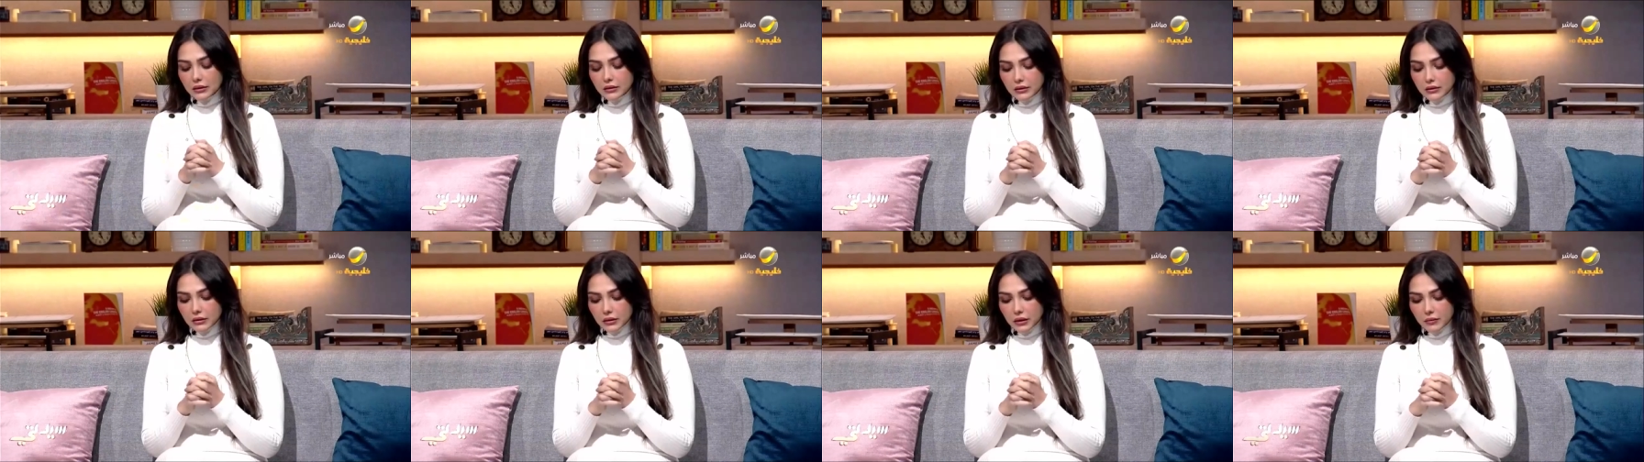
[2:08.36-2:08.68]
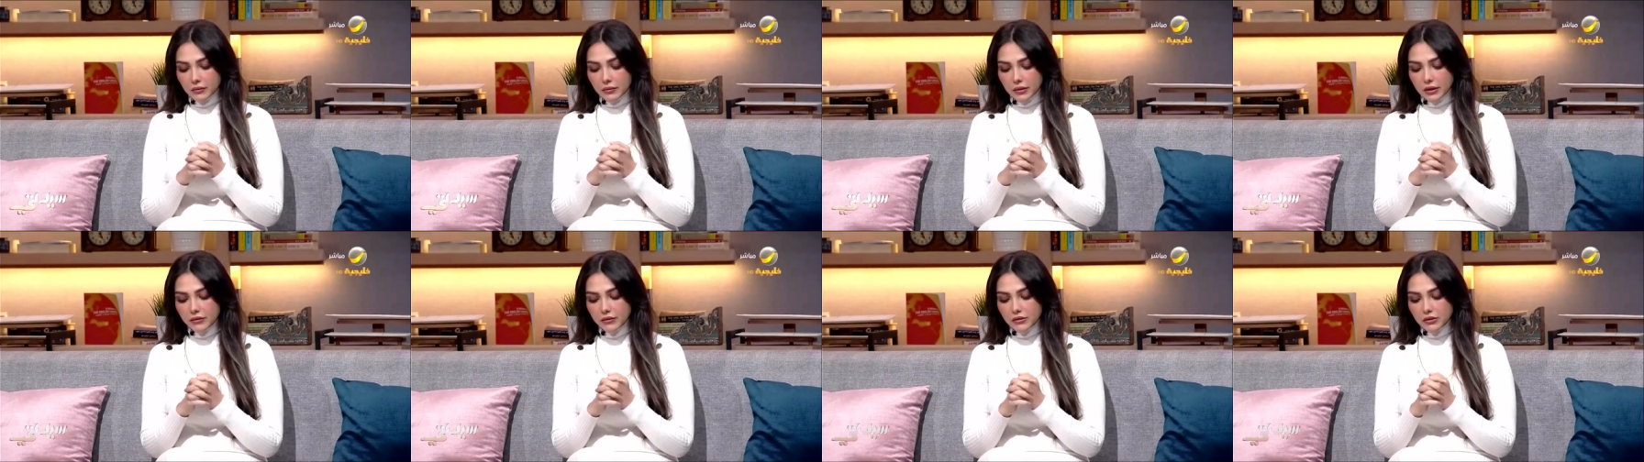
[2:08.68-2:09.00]

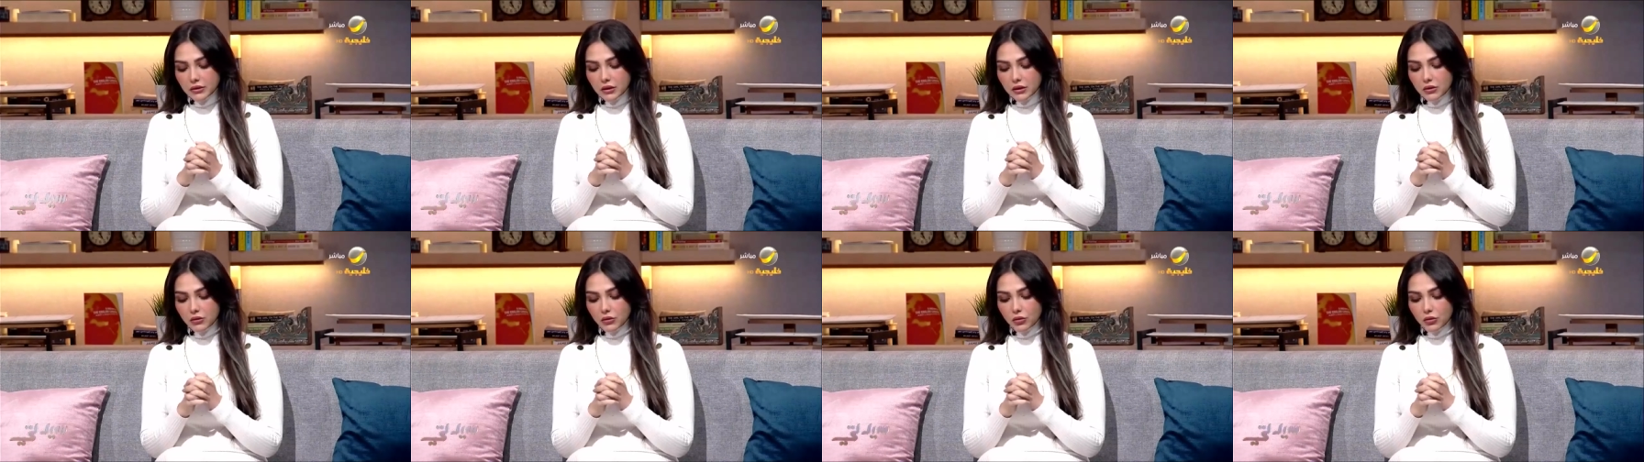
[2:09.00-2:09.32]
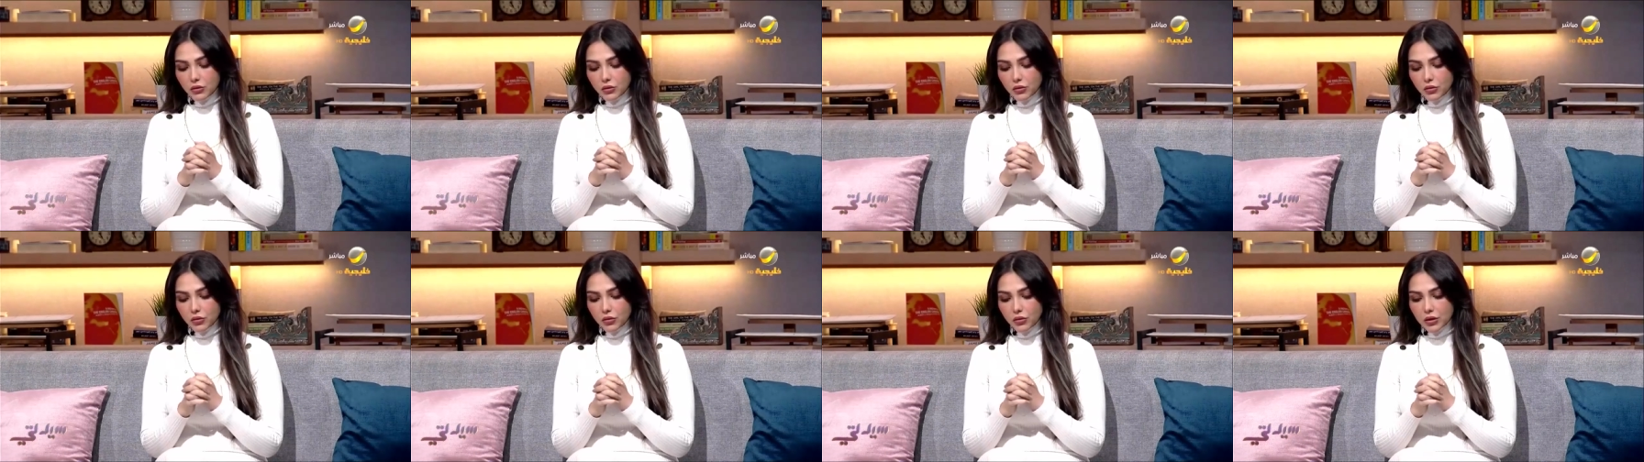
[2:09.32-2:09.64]
بيفصل
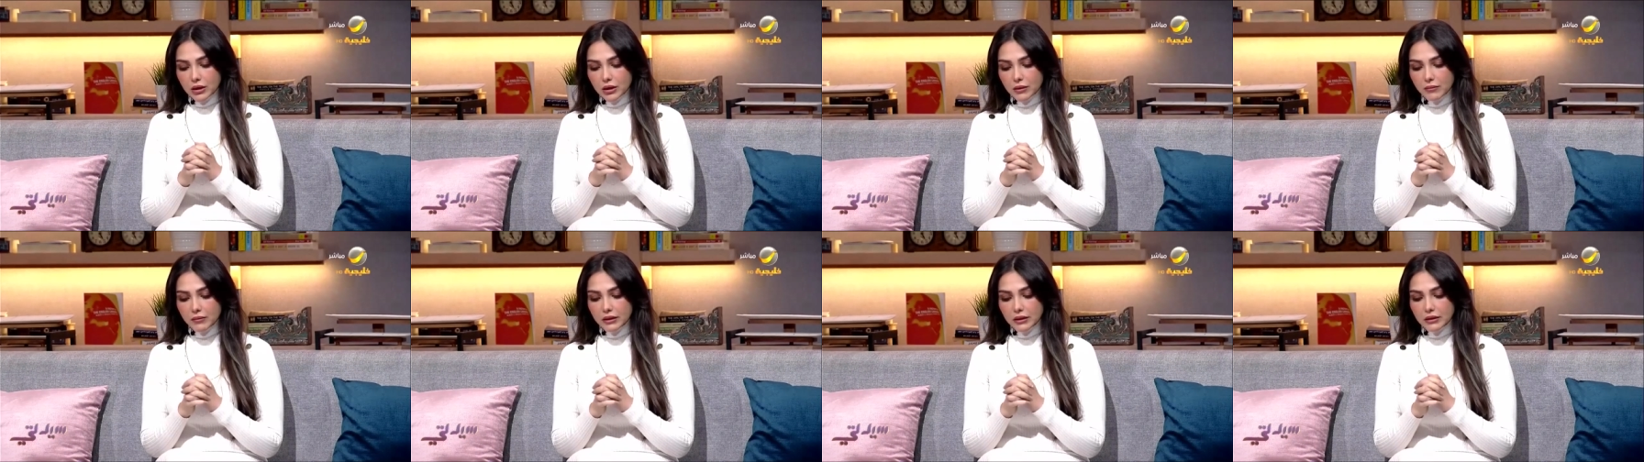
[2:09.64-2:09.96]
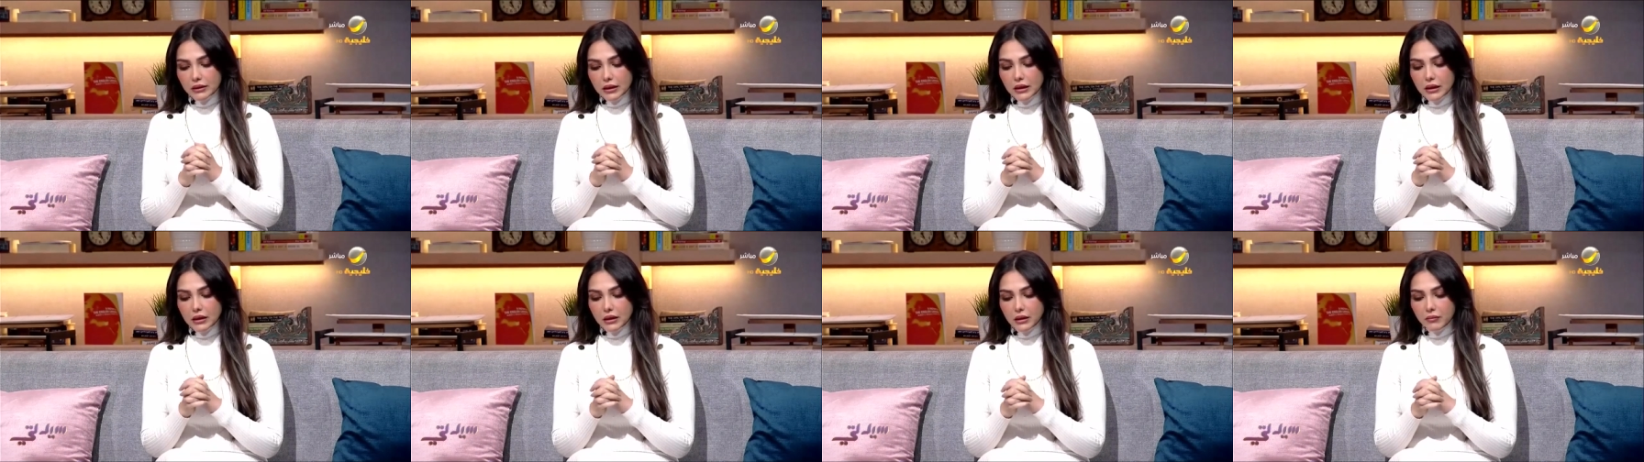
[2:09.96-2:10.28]
وكنا
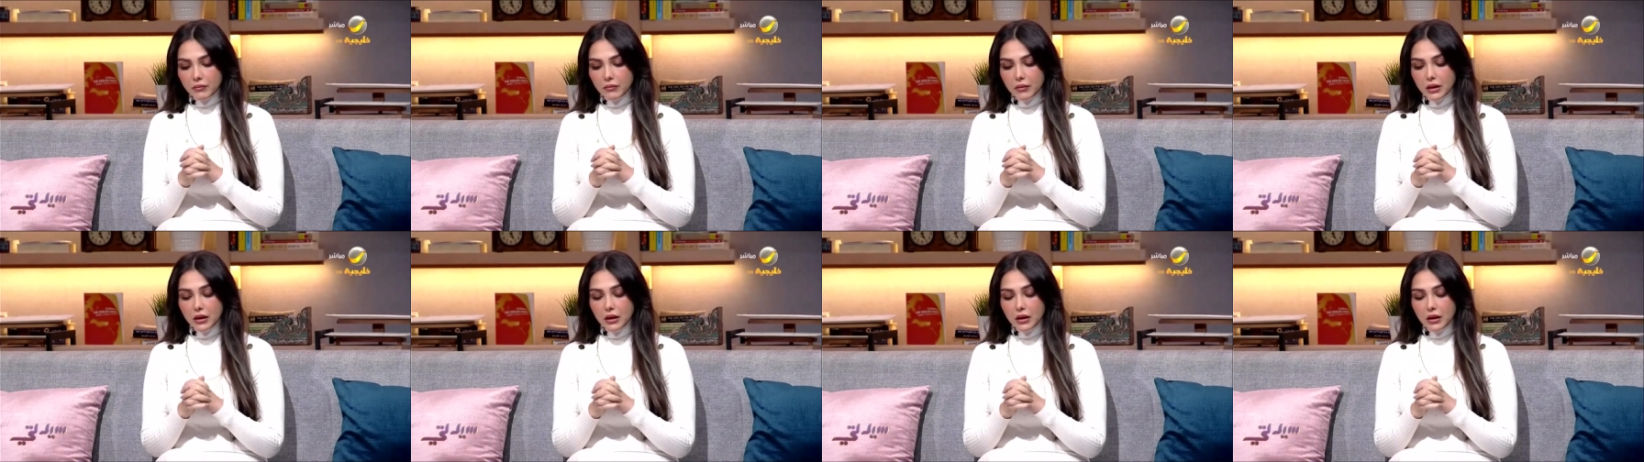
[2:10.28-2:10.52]
بنتكلم